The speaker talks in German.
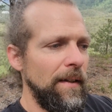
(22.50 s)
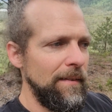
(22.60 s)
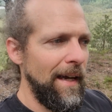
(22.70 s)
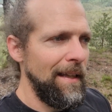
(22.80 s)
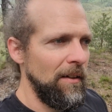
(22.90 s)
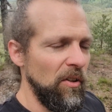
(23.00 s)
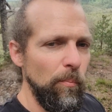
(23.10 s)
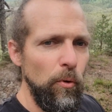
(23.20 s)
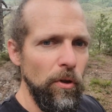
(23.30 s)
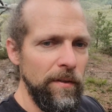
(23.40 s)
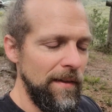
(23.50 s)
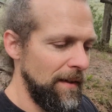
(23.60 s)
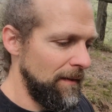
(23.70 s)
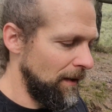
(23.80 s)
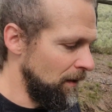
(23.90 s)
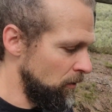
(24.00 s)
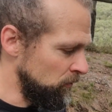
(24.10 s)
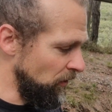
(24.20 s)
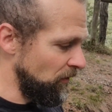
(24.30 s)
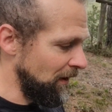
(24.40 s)
geteilt habe aus Büchern etc.
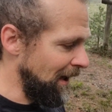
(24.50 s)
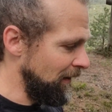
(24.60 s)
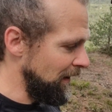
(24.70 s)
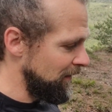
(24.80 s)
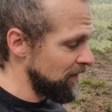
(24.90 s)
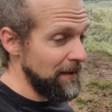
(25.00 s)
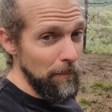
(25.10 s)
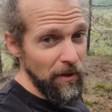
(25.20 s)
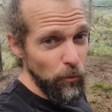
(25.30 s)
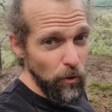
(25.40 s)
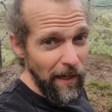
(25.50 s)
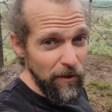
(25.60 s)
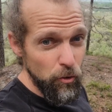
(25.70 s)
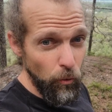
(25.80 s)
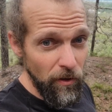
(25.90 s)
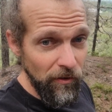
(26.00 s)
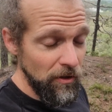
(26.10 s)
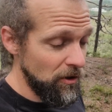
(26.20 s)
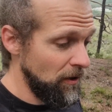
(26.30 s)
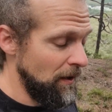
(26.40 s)
und das, das Thema ja doch kein schönes
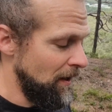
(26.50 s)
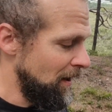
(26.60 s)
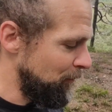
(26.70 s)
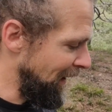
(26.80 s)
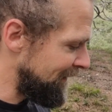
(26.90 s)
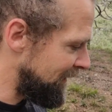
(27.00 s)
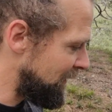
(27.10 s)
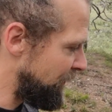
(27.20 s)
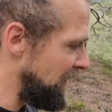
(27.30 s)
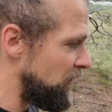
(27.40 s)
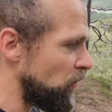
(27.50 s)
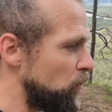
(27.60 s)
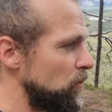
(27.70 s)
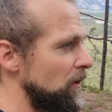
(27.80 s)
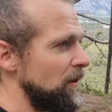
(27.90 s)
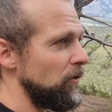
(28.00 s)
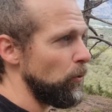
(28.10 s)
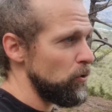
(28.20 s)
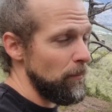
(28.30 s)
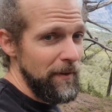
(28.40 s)
ist, passt irgendwie nicht so gut in die
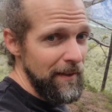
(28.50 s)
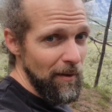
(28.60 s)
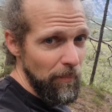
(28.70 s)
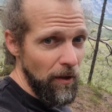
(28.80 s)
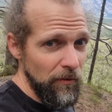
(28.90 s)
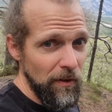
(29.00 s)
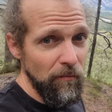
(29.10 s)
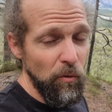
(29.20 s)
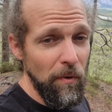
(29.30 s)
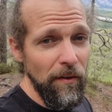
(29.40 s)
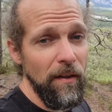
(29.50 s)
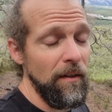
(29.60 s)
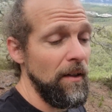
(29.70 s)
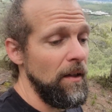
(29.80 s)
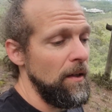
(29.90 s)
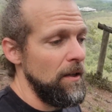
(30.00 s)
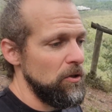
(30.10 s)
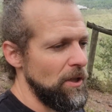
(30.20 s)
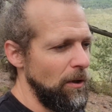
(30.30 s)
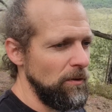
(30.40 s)
Social Media Blase, wo man
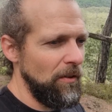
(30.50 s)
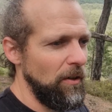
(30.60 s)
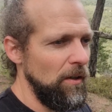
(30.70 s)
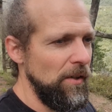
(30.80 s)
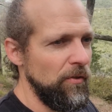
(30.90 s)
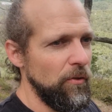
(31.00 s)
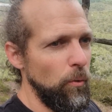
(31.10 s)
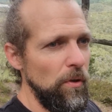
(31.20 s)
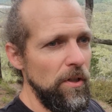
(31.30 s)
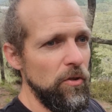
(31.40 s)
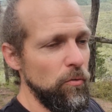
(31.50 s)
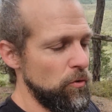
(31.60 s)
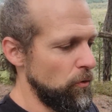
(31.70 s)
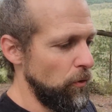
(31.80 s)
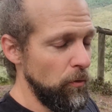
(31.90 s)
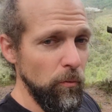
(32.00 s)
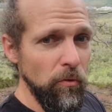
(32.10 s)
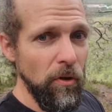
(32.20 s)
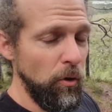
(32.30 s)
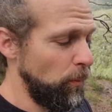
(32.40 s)
schaut, dass alles toll ist und schön
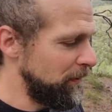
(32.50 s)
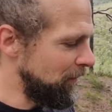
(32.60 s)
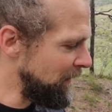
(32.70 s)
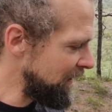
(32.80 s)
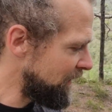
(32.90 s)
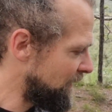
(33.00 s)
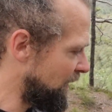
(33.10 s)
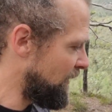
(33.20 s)
und optimiert,